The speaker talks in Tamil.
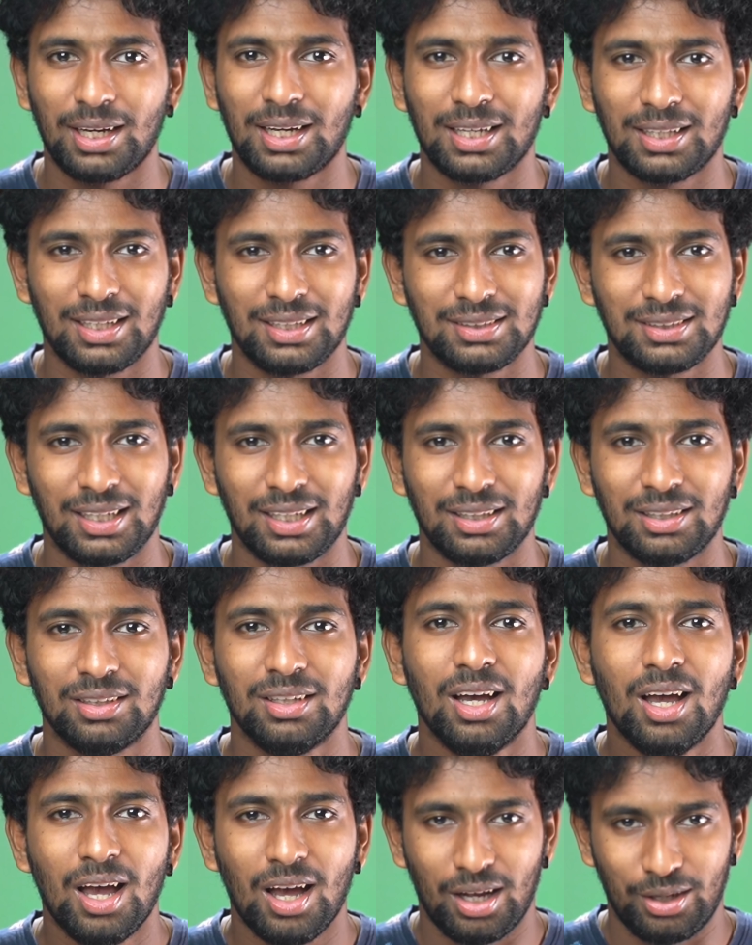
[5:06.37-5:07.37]
இருக்க தான் செய்யுது
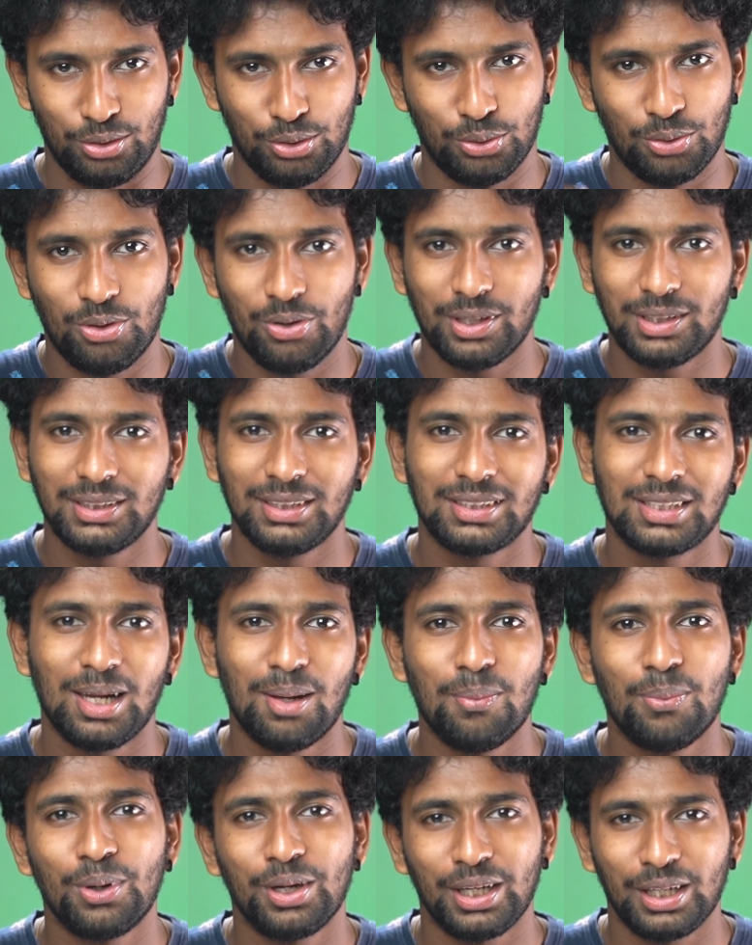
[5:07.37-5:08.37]
இன்னும்
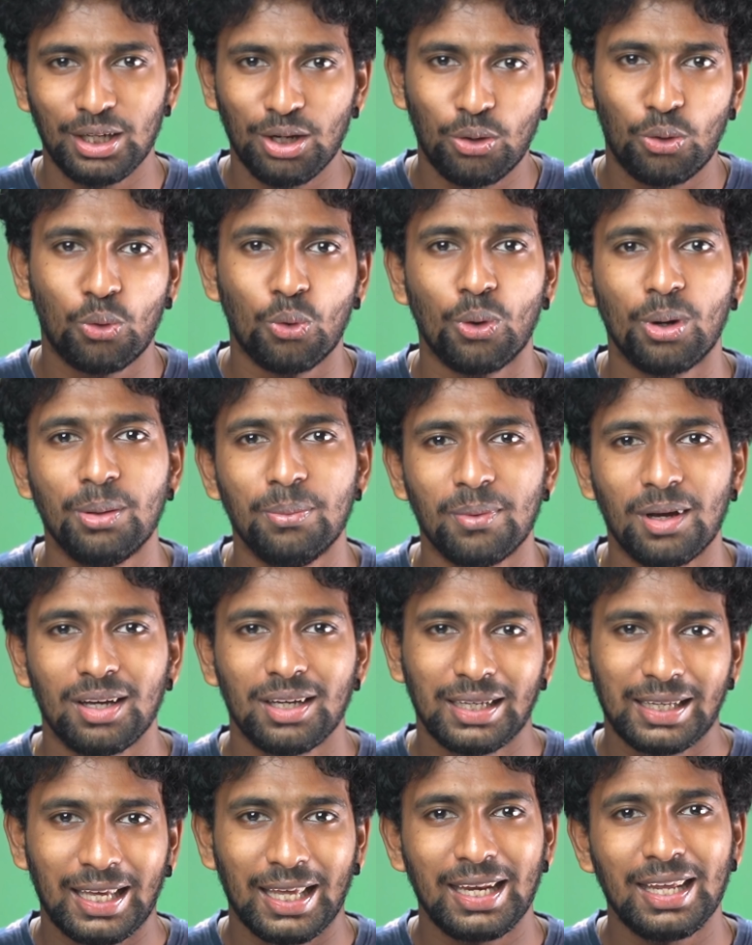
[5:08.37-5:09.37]
ஓவர்சீஸ்லாம் போயிட்டிங்கன்னா கொடுமை
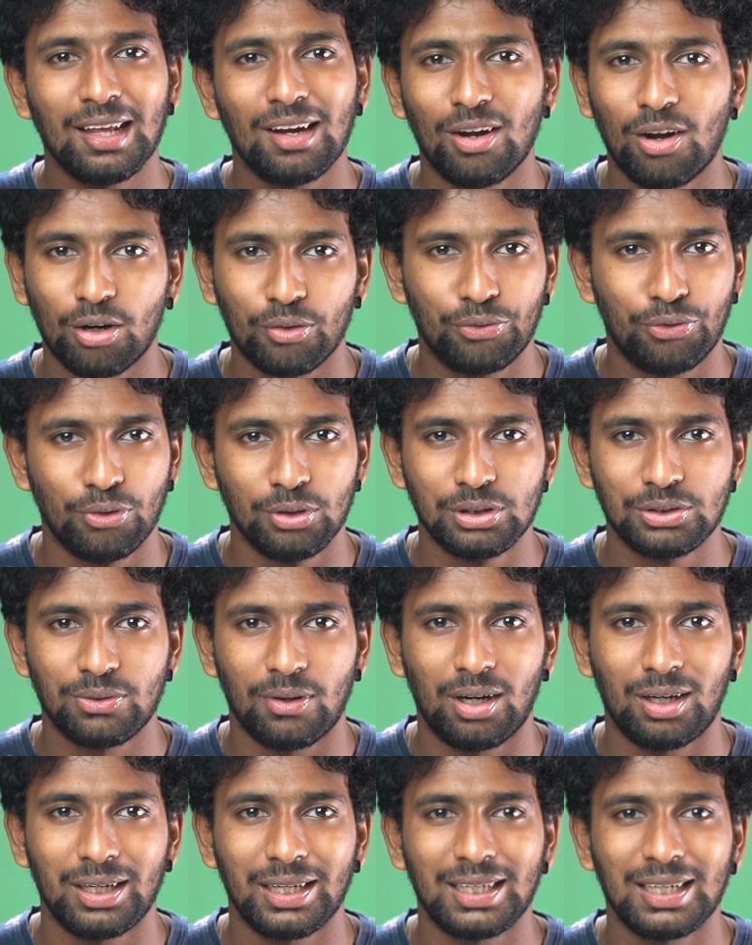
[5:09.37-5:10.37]
கெரியர் லாக் ஃபோன்ஸ்
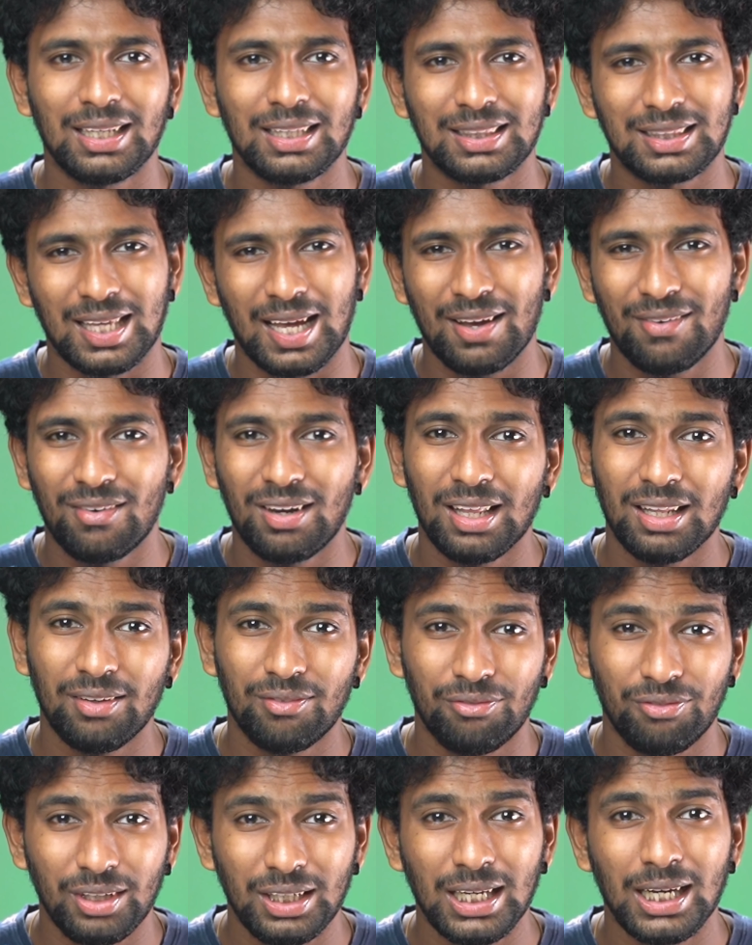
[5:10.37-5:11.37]
வாங்கினீங்கன்னா தேவையில்லாத
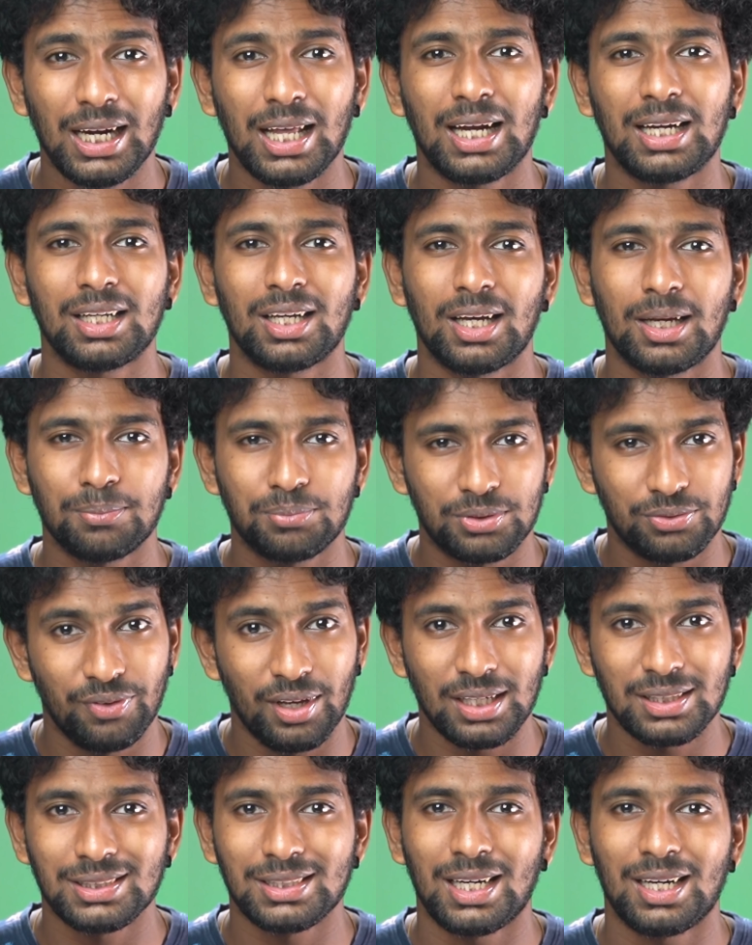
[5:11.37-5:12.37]
வியர்டான ஆப்ஸ்
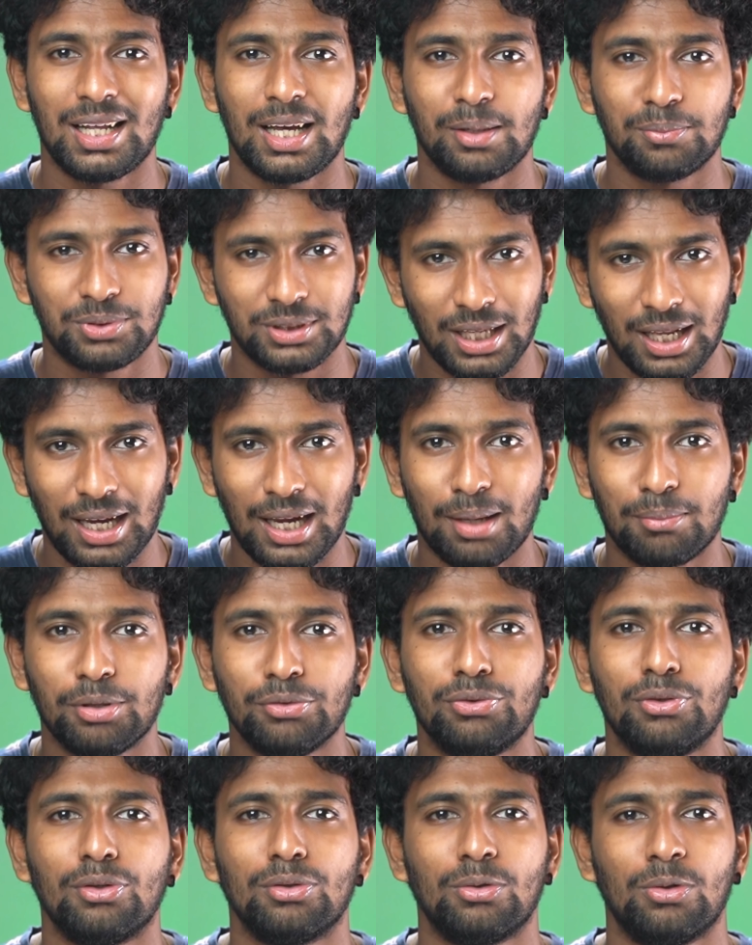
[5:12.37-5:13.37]
வேஸ்டான ஆப்ஸ் எல்லாமே
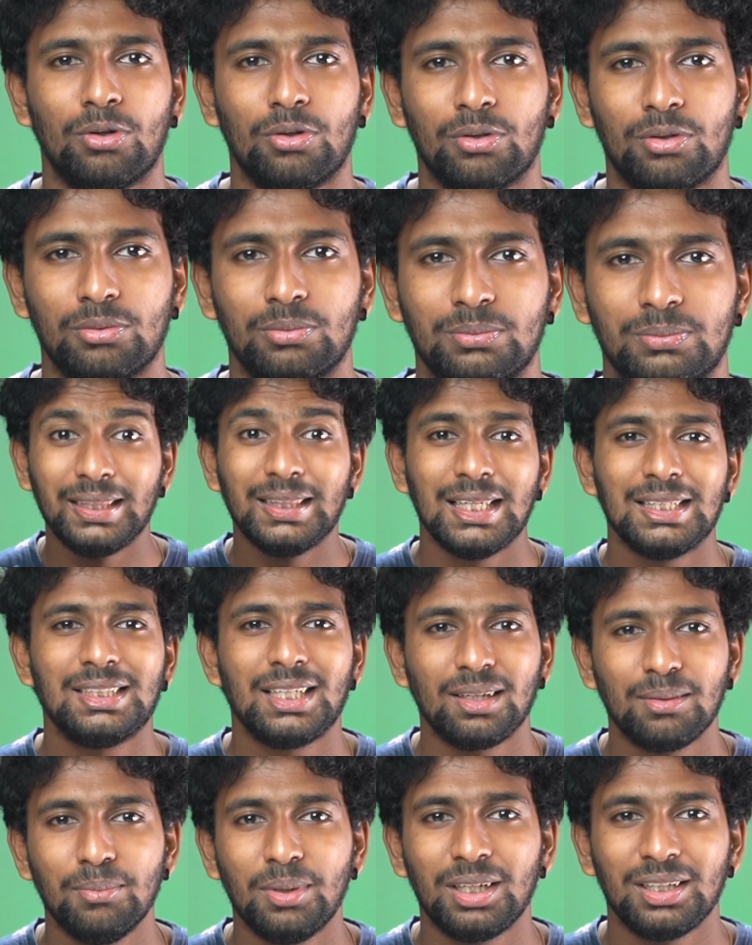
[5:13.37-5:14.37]
ஃபோன் கூட வரும் இந்த
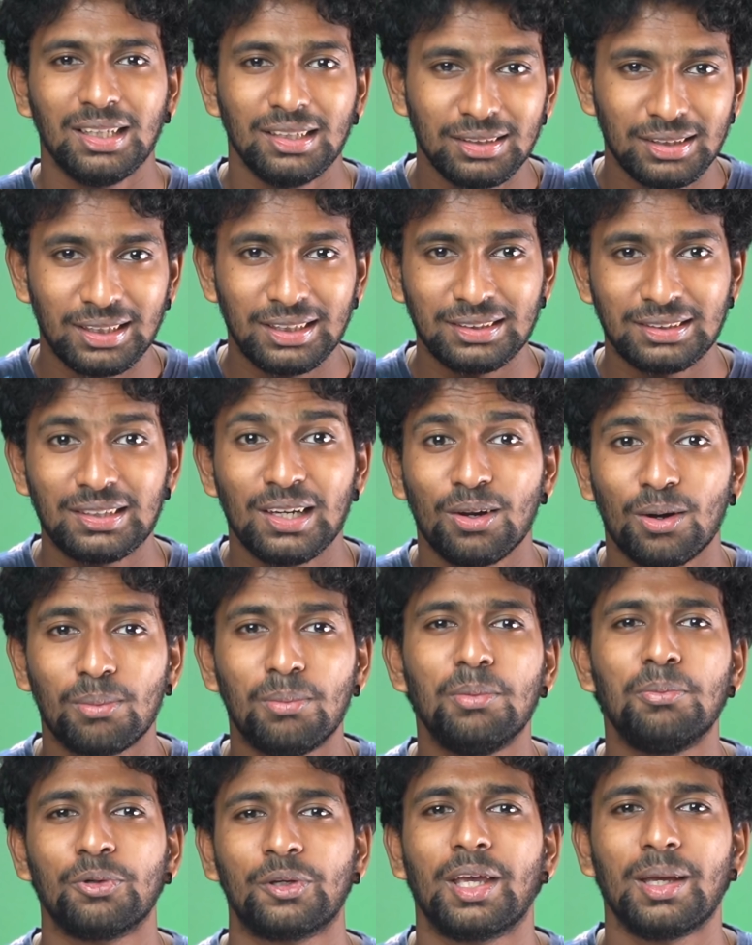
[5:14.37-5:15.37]
செக்மெண்ட் தான் இந்த லிஸ்ட்லேயே
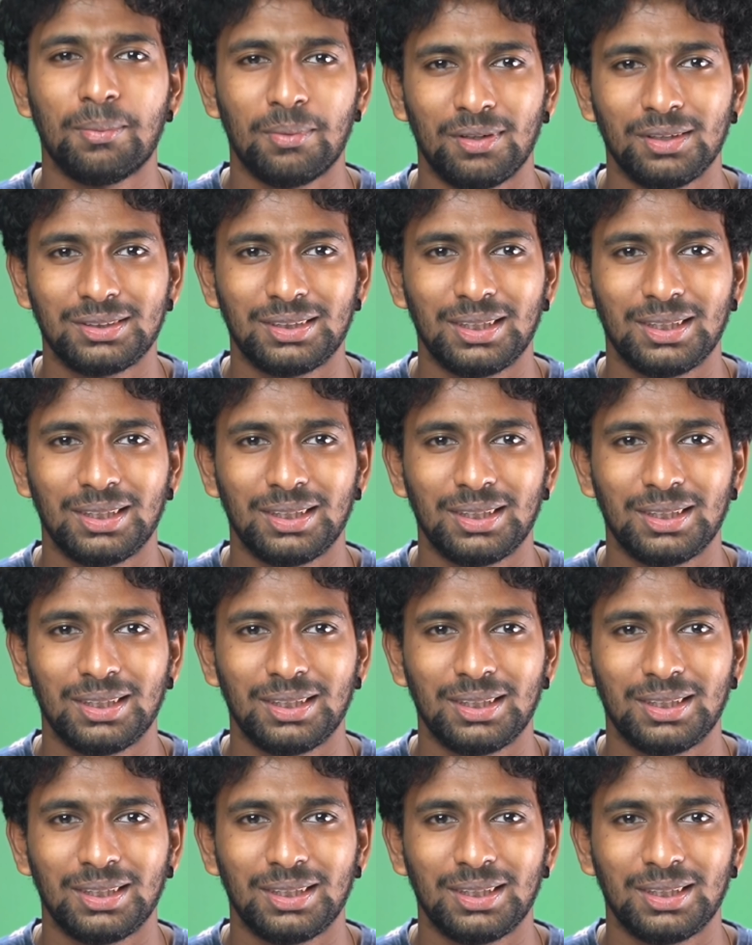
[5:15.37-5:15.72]
ரொம்ப முக்கியமான